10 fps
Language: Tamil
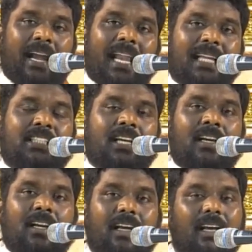மேலே
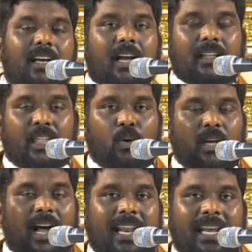சென்று
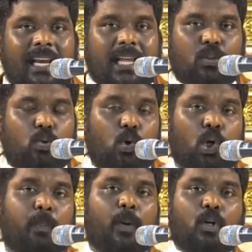தன்னுடைய அறையிலே
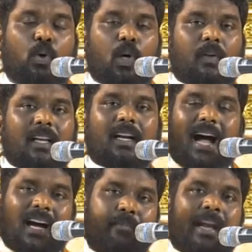தூக்கு போட்டுக்
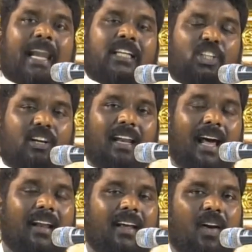கொள்வதற்காக மேலே
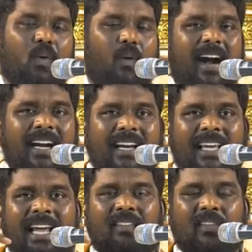செல்கிறார்
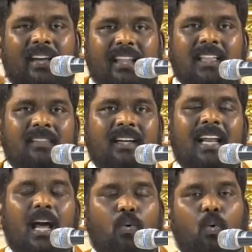வாழ்க்கையை அவர் வெறுத்து
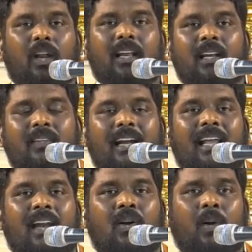விடுகிறார் கூட இருக்கிறவங்க
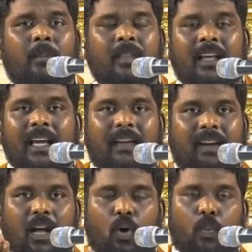எல்லாரும்
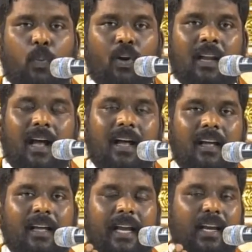இவெல்லாம் ஒரு பொண்ணா
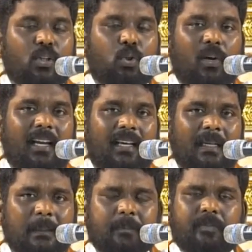என்று சொல்லி